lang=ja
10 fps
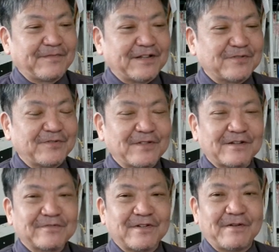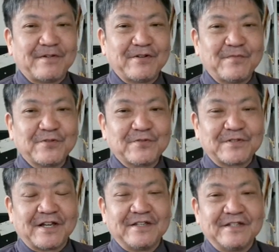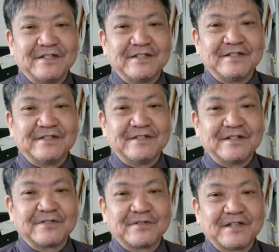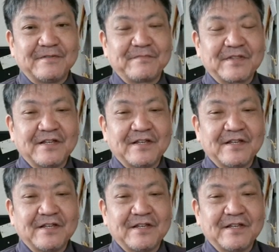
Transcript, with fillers: まあそうなるのはあんまり面白くないんですよね。